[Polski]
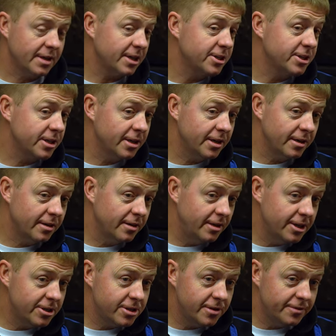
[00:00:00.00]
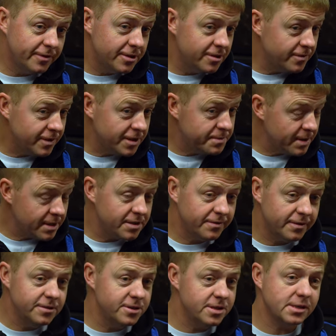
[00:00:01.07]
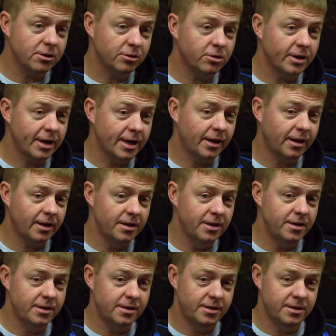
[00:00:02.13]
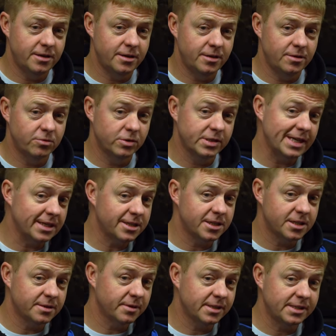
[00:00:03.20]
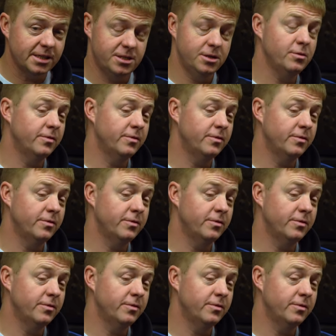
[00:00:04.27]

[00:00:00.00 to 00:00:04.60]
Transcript: Także jeśli wy weźmiecie wędzisko do ręki i uznacie, że chcecie